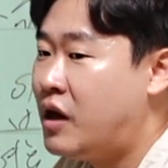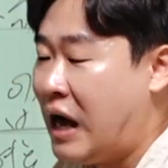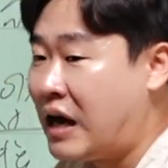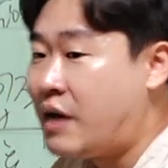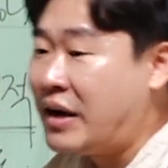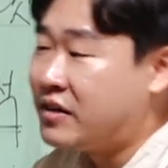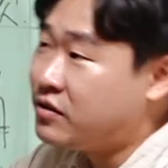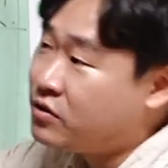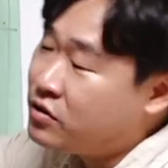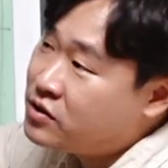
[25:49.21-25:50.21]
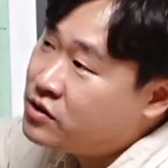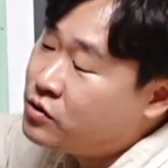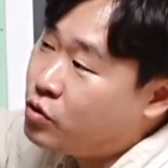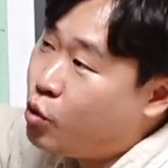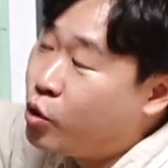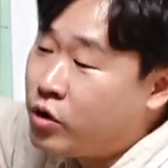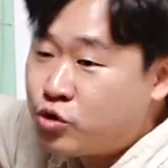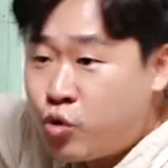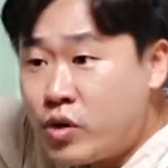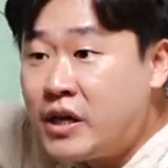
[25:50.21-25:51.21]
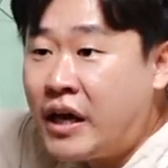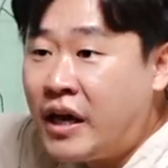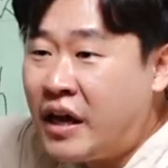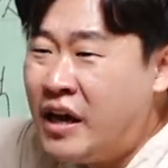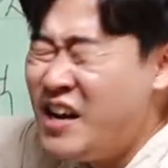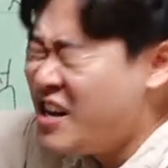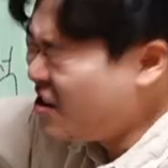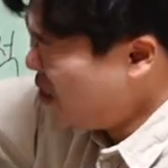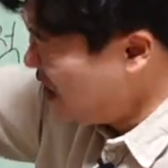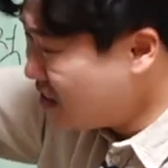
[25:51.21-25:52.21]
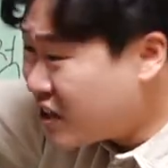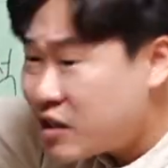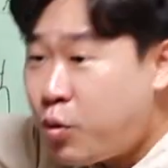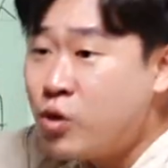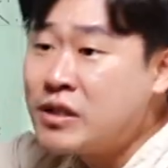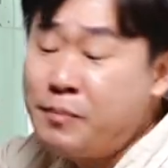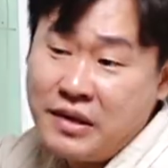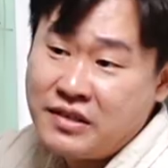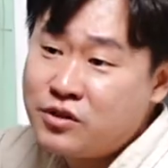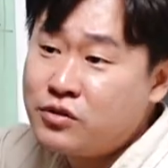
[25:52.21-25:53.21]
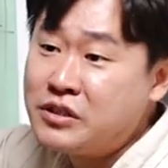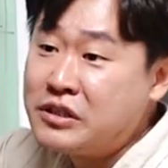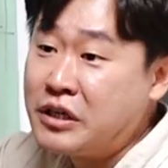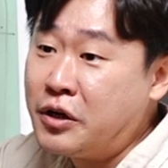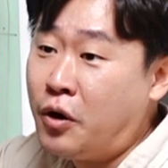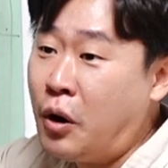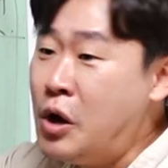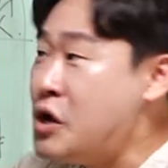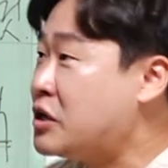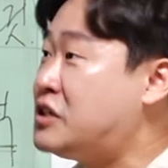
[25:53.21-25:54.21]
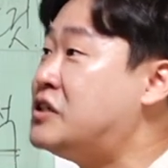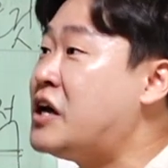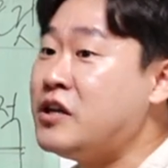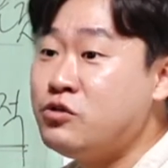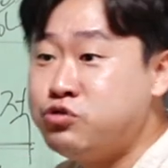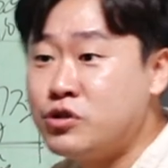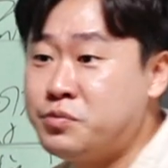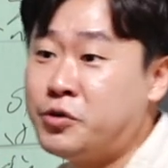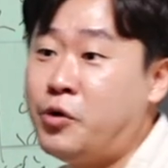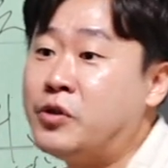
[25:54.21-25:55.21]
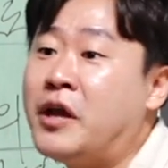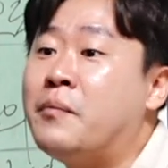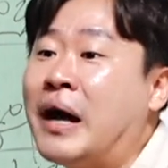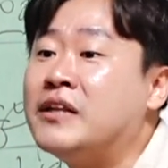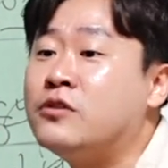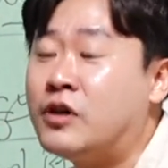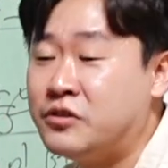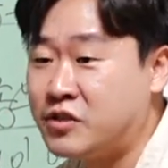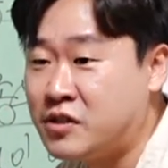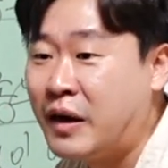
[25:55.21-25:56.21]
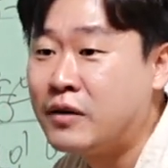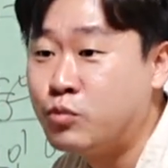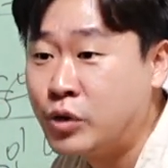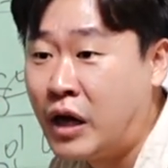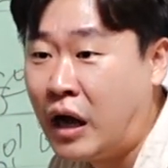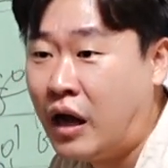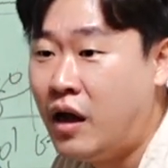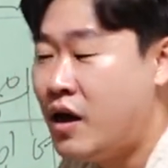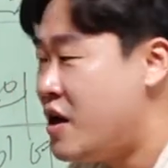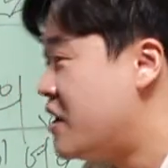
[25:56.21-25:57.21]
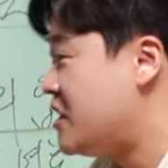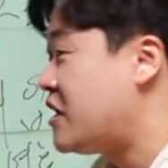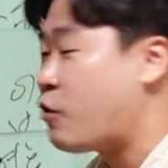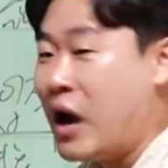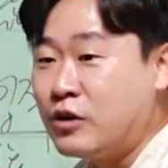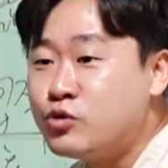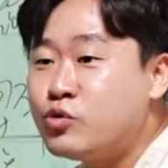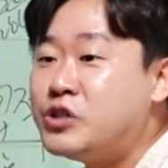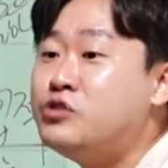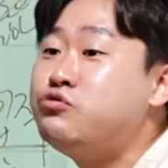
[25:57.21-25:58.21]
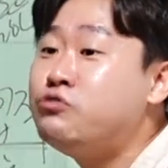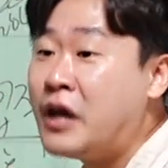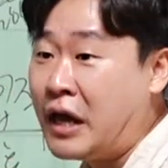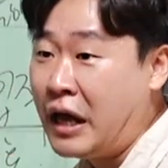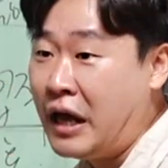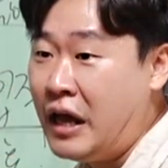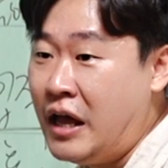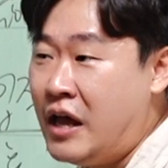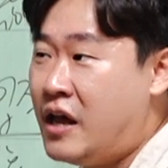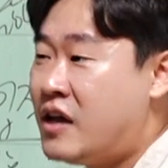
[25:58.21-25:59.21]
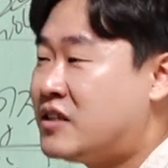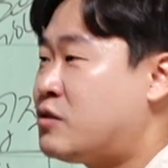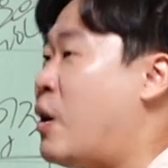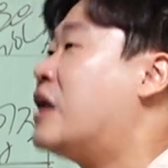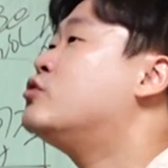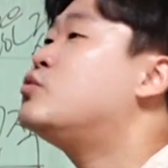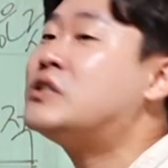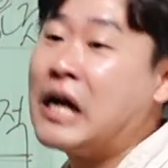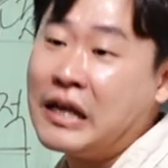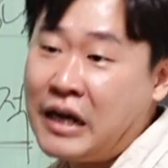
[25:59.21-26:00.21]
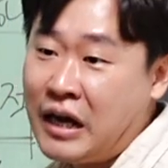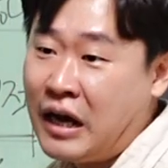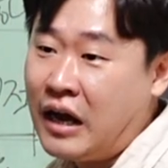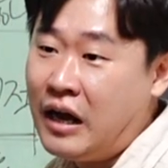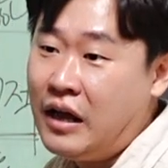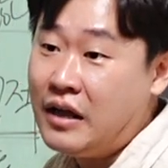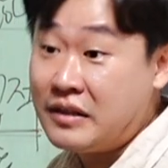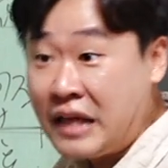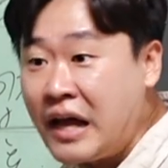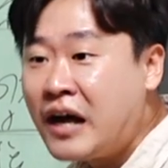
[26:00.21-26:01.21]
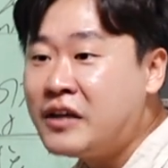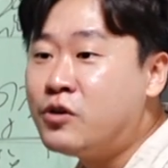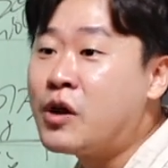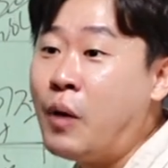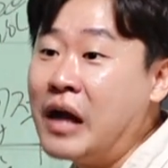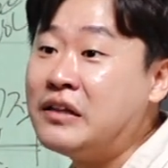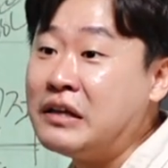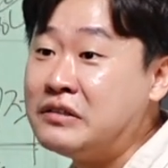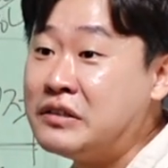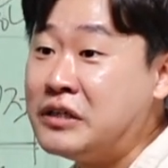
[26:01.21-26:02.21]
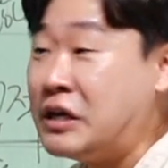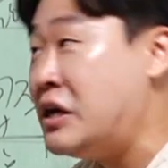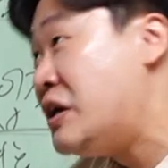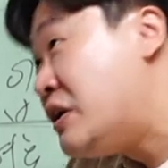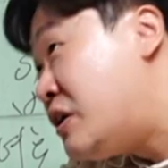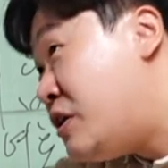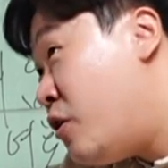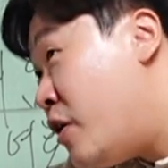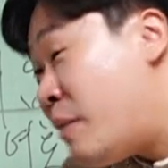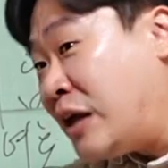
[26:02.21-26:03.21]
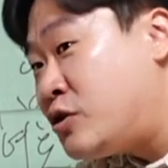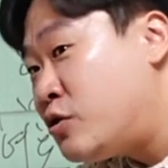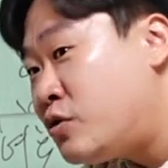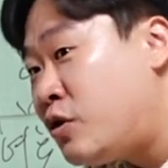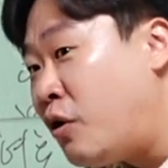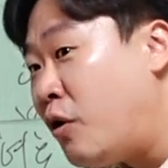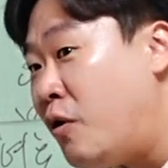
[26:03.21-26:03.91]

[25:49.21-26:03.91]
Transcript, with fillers: 아까 말했었던 그 고려 초기에 굉장히 복잡한 사정들 있잖아요. 그게 이 훈요십조 내용이 되게 많이 들어가 있어요. 그 말은 뭐냐, 이게 광종 이후에 광종이 자기가 내가 이렇게 왕이 됐으니 그거에 맞춰서